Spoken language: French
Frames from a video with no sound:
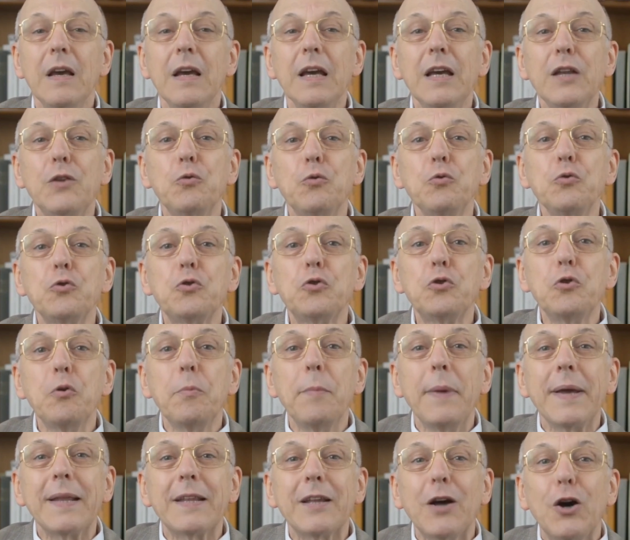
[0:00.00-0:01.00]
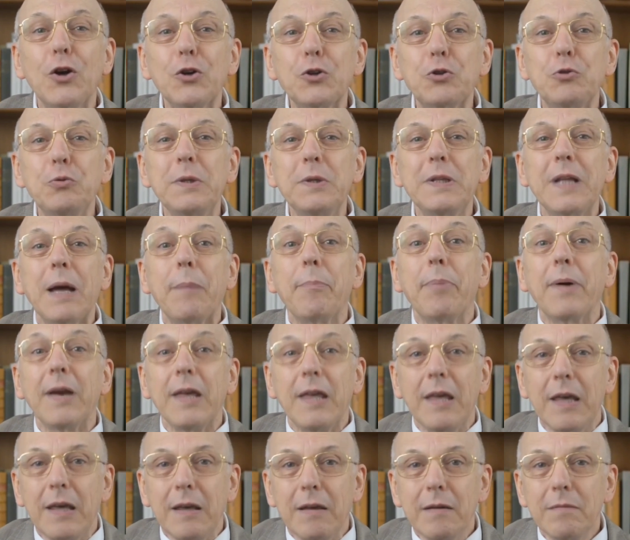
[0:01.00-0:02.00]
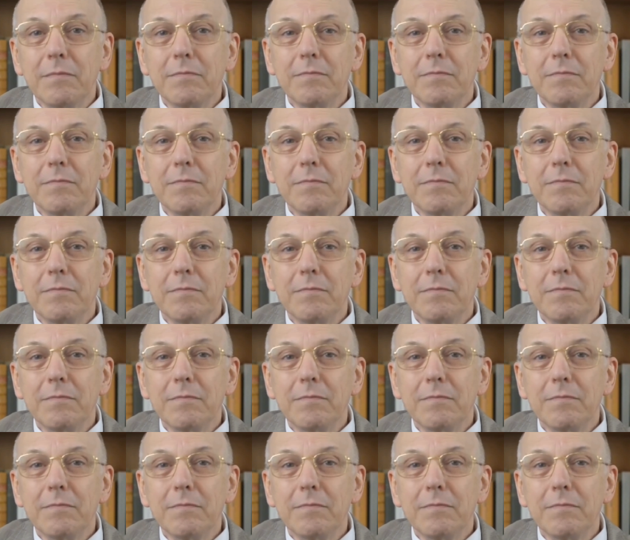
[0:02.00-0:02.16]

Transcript: Et tous se mettent ensuite à prier.